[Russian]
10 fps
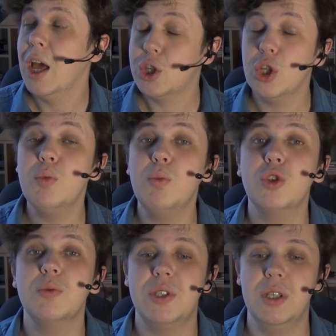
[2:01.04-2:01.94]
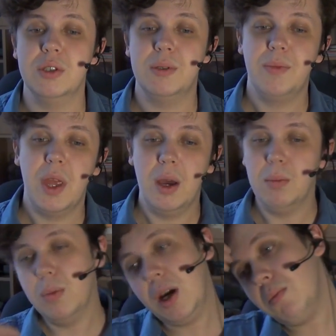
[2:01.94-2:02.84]
Что мы можем сделать?
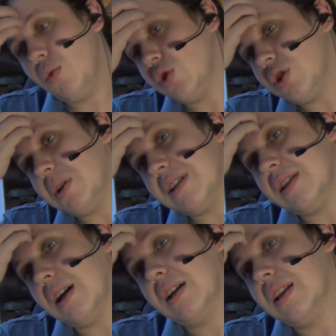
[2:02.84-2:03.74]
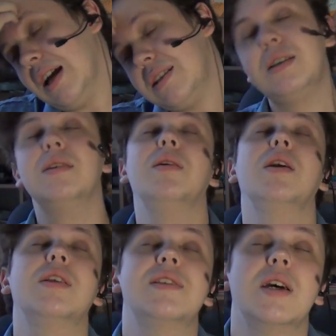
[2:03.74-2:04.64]
мы можем разогнать этот